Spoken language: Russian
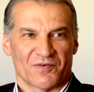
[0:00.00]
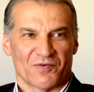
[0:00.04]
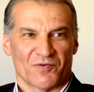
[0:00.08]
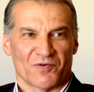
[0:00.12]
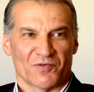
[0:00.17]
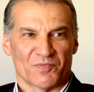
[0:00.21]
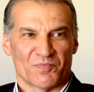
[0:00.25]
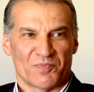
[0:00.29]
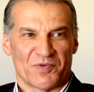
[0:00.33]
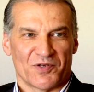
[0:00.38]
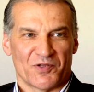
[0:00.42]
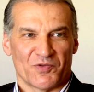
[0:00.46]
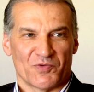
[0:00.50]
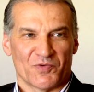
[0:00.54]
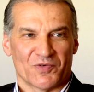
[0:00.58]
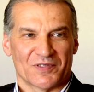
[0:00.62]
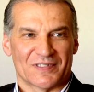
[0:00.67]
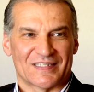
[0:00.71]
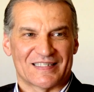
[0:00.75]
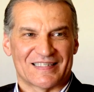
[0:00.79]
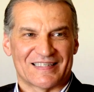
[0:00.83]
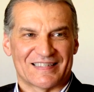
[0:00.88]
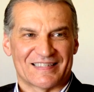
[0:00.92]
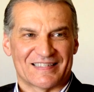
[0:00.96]
Он
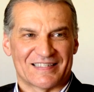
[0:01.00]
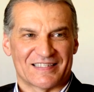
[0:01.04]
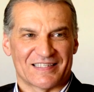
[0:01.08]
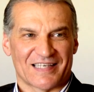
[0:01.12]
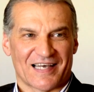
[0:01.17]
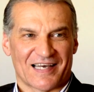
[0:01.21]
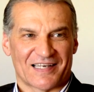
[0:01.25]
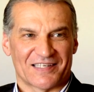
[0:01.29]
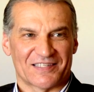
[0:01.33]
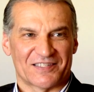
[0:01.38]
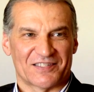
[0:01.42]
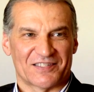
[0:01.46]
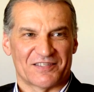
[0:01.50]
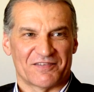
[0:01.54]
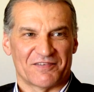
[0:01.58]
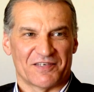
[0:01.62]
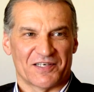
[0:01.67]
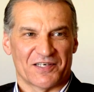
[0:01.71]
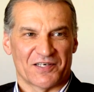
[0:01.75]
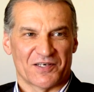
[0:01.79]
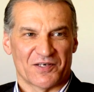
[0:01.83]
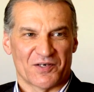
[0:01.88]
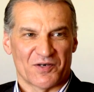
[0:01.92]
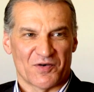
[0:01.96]
принес
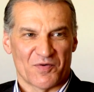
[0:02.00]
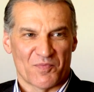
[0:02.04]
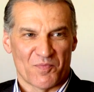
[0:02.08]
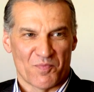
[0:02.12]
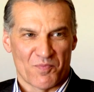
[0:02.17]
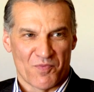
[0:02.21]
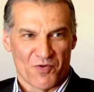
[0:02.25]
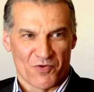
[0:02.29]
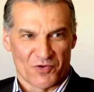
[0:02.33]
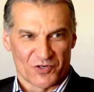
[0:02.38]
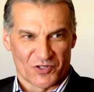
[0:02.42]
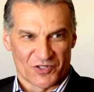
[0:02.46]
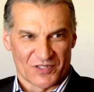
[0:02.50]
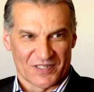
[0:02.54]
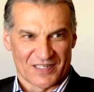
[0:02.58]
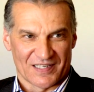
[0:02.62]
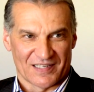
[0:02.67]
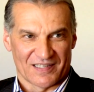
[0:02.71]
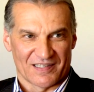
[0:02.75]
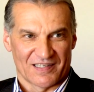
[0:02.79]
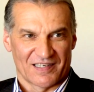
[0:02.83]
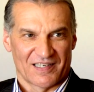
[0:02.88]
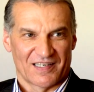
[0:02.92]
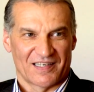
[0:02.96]
Царствие Божие
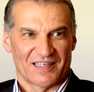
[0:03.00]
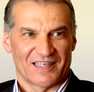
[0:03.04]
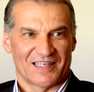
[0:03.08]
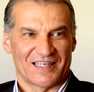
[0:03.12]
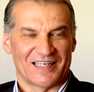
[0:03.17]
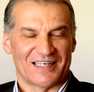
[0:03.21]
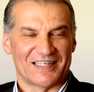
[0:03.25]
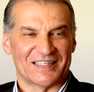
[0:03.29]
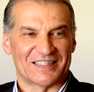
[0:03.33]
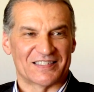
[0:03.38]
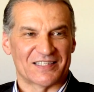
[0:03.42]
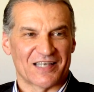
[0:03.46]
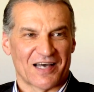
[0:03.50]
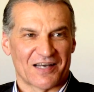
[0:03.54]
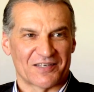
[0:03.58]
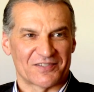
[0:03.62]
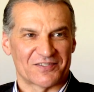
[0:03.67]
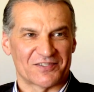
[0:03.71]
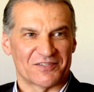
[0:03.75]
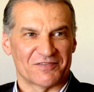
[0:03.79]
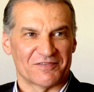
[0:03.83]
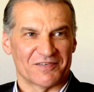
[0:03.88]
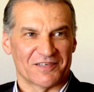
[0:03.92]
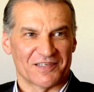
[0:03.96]
или
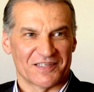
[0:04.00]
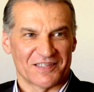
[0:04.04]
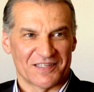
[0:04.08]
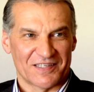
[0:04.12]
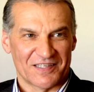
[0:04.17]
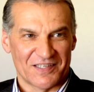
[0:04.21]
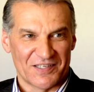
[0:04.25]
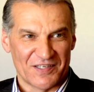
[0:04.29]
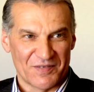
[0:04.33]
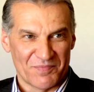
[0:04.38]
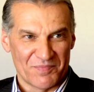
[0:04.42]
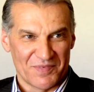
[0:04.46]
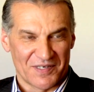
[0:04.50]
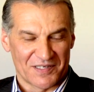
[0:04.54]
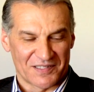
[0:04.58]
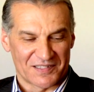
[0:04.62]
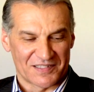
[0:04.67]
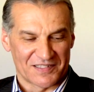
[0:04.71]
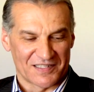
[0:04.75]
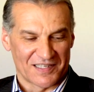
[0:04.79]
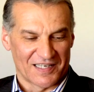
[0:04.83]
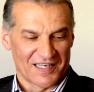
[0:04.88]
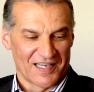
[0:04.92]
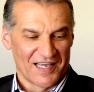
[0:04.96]
Царство
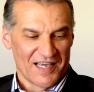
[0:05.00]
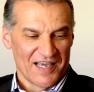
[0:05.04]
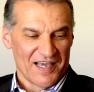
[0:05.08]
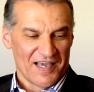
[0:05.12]
Небесное.